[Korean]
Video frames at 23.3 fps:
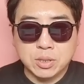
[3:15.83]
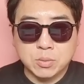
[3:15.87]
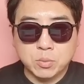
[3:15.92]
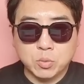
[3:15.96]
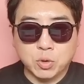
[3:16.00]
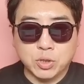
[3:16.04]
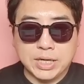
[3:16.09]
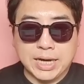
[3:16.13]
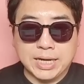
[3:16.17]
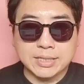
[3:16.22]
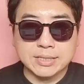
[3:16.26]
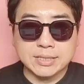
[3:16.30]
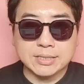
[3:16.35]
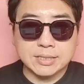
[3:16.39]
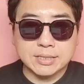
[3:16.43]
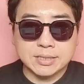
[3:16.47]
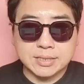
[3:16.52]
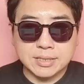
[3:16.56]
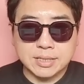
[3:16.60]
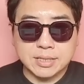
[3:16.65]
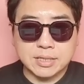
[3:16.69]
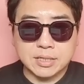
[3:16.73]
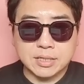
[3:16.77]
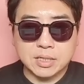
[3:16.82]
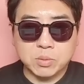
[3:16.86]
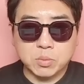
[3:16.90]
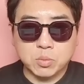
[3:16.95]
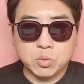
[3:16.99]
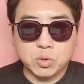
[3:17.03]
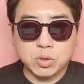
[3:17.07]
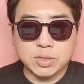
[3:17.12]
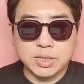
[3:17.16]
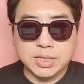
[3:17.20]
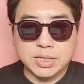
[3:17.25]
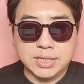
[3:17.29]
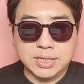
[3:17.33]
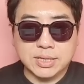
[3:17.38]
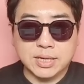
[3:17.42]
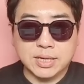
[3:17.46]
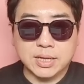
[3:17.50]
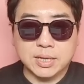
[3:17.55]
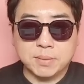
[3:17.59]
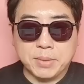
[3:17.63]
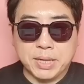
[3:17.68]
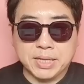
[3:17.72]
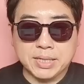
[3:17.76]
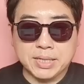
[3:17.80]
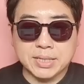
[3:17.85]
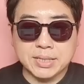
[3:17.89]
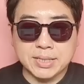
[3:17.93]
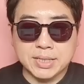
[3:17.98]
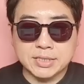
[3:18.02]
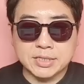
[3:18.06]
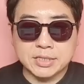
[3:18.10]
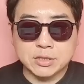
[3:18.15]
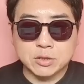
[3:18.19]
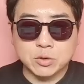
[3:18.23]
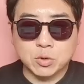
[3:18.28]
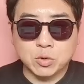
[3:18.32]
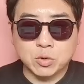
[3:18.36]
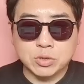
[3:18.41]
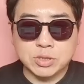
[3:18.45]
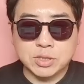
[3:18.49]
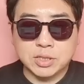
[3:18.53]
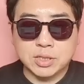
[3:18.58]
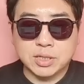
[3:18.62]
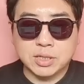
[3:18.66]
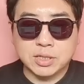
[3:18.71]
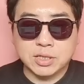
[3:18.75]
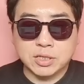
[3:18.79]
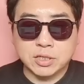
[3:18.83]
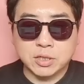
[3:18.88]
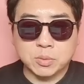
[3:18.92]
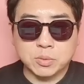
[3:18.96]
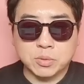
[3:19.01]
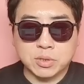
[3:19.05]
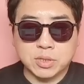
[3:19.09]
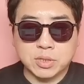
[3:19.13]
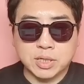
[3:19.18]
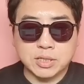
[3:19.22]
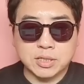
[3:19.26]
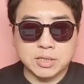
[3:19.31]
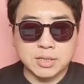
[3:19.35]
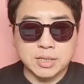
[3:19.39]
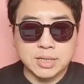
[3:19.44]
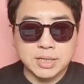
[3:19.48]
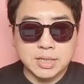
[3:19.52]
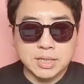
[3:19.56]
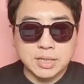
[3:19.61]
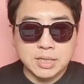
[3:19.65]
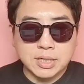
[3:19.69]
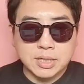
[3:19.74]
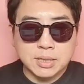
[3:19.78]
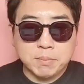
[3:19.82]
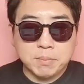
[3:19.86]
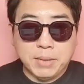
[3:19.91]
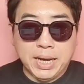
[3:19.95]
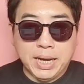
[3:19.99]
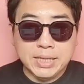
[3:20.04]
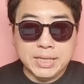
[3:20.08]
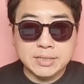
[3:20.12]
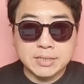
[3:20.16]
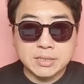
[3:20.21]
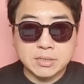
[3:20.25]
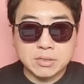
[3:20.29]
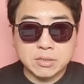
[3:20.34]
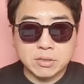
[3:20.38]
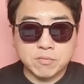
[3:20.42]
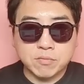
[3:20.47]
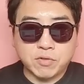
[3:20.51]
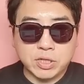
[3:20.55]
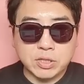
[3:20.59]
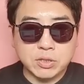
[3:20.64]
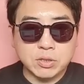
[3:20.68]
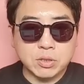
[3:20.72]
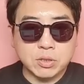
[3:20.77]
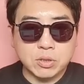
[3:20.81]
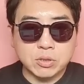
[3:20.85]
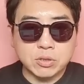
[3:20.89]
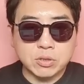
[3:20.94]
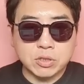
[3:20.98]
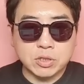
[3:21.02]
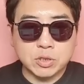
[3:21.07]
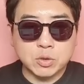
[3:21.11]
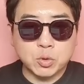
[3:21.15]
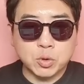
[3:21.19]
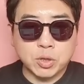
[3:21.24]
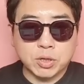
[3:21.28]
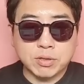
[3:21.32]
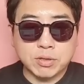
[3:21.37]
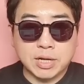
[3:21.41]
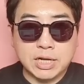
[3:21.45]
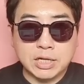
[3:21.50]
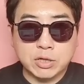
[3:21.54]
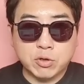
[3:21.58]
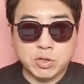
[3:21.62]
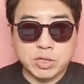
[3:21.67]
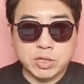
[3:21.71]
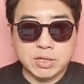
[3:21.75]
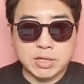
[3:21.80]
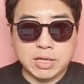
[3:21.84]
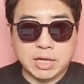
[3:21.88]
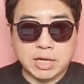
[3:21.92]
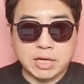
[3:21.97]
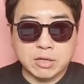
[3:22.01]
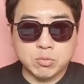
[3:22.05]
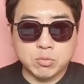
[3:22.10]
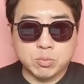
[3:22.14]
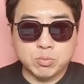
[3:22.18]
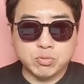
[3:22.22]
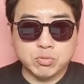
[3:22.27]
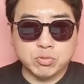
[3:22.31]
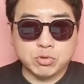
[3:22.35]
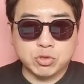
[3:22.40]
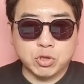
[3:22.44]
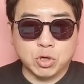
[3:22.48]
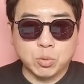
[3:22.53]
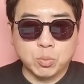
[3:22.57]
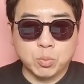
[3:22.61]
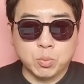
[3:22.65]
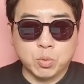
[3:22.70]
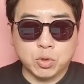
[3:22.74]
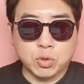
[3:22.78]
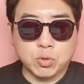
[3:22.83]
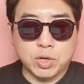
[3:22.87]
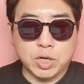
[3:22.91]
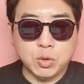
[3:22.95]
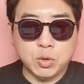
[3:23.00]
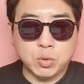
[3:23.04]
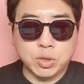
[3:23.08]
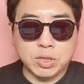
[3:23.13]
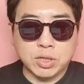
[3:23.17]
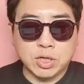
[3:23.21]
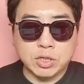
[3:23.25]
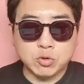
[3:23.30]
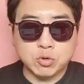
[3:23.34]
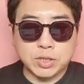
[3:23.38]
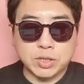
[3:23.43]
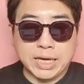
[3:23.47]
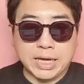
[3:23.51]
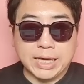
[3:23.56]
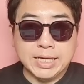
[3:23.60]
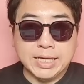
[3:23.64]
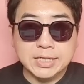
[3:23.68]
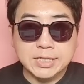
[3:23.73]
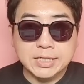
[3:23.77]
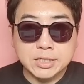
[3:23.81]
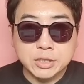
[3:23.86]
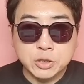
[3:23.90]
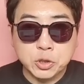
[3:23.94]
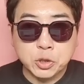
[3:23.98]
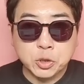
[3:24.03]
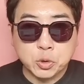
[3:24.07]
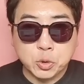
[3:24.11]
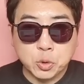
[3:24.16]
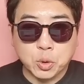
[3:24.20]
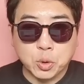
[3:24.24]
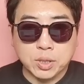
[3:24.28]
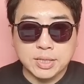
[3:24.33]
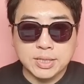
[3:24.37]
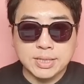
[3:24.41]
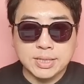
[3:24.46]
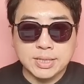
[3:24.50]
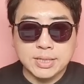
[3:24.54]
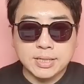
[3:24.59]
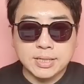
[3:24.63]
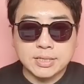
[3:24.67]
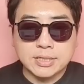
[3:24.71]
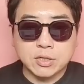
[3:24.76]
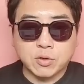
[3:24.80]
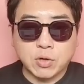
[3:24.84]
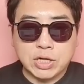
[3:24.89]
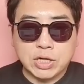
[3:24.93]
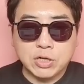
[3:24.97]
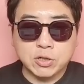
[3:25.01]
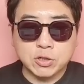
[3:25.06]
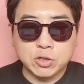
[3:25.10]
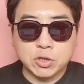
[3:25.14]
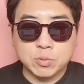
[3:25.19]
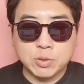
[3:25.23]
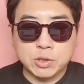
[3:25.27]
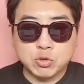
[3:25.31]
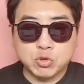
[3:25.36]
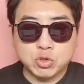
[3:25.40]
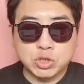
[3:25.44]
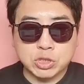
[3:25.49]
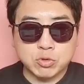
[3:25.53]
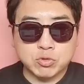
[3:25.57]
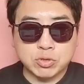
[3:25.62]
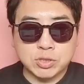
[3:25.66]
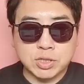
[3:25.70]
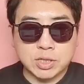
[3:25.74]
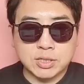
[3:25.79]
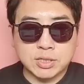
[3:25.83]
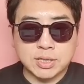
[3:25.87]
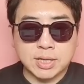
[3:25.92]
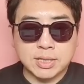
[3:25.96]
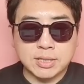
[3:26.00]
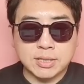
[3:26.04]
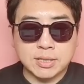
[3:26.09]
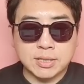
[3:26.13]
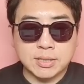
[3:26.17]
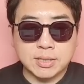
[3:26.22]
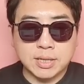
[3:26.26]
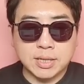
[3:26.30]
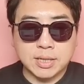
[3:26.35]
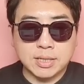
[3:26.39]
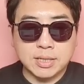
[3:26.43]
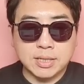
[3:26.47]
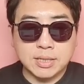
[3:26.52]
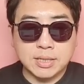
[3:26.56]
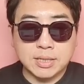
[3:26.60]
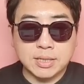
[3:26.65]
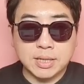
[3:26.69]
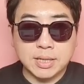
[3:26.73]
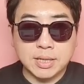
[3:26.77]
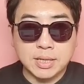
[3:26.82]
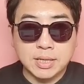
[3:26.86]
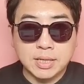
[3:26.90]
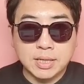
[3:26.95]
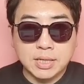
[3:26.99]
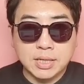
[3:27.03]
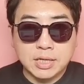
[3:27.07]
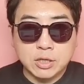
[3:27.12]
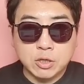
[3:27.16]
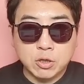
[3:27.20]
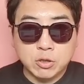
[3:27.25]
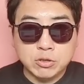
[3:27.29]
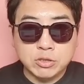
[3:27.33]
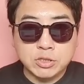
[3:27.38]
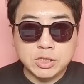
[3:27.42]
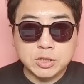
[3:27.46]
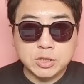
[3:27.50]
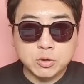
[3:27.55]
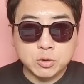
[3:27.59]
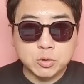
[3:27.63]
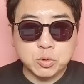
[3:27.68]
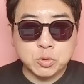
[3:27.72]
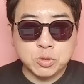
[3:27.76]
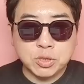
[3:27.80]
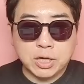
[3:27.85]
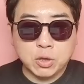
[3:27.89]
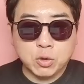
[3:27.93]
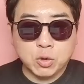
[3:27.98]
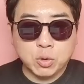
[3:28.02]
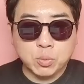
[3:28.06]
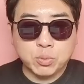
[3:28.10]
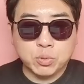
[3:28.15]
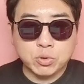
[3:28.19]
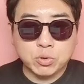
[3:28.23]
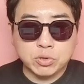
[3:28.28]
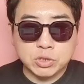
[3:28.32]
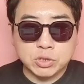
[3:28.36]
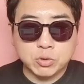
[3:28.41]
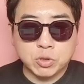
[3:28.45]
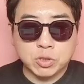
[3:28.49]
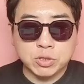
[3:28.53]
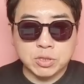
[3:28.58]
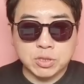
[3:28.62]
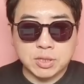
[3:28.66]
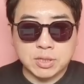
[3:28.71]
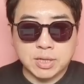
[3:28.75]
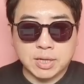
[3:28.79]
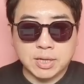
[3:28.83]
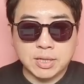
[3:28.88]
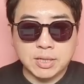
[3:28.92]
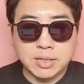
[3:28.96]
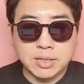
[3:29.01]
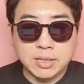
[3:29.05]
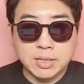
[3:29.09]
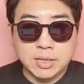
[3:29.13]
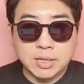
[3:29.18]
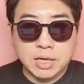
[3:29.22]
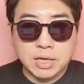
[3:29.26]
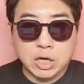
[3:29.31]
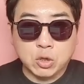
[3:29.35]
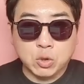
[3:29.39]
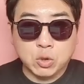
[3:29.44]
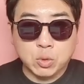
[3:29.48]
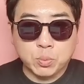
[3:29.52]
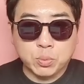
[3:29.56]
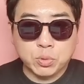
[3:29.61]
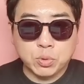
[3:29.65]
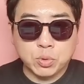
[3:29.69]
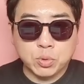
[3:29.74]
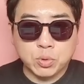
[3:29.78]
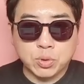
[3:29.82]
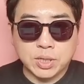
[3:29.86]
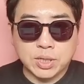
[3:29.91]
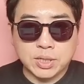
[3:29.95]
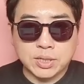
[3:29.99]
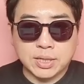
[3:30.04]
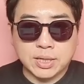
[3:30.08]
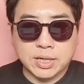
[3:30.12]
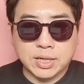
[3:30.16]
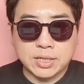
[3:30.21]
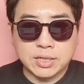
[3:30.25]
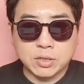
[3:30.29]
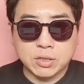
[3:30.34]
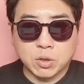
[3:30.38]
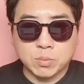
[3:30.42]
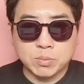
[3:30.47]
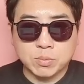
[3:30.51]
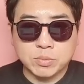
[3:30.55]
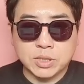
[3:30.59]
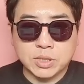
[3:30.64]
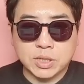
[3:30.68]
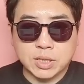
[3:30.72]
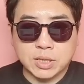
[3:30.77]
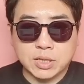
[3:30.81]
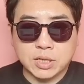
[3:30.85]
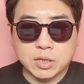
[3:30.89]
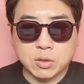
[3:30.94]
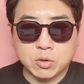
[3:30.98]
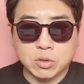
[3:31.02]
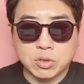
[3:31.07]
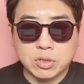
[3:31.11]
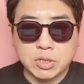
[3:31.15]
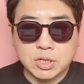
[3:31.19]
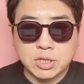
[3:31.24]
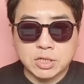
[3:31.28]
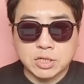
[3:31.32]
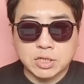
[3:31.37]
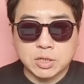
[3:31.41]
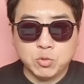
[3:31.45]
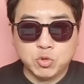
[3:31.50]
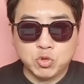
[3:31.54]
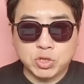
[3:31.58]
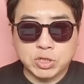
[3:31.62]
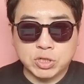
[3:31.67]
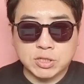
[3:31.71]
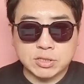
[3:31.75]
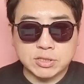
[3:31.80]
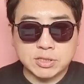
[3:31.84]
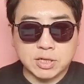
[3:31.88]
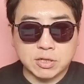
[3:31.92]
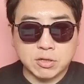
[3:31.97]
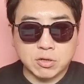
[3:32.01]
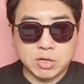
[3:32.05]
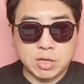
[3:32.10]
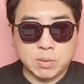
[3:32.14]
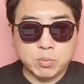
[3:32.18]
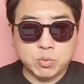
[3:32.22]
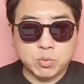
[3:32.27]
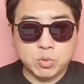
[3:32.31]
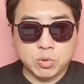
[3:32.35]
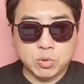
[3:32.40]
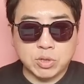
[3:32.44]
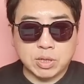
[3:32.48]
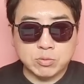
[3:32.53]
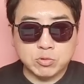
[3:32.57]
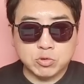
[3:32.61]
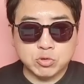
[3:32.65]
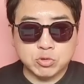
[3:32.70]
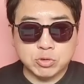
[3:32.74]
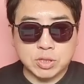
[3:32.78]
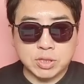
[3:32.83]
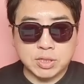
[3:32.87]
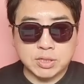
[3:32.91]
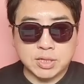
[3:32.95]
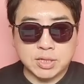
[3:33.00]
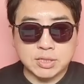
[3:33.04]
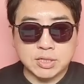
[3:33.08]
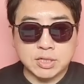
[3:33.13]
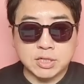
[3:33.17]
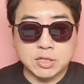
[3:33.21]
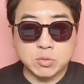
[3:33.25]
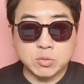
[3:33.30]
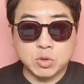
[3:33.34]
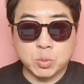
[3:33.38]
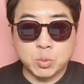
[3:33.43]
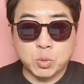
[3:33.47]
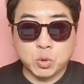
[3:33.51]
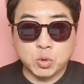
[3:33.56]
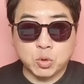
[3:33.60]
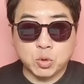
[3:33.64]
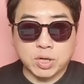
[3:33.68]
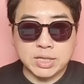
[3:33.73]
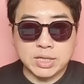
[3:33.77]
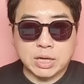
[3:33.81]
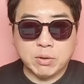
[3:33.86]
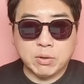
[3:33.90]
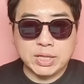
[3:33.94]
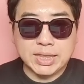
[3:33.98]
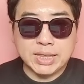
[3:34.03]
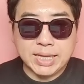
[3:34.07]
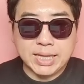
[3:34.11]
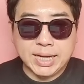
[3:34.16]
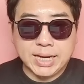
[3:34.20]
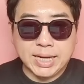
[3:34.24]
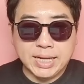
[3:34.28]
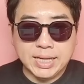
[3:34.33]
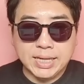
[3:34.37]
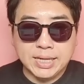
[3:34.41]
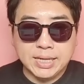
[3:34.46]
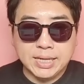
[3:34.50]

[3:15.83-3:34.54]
뭐 양극재니 뭐 니켈, 망간 같은 소재 기업들 하여튼 많은 그런 v 더들을 통해서 알게 된 내부 정보를 활용해가지고 개인적으로 그 관련 기업에 주식 투자를 했는데 이게 현재 소속의 에코프로 직원들이라 에코프로에 대한 검찰하고 금융위 특사경 합동 압수수색이라는 이름으로 보도가 나왔다.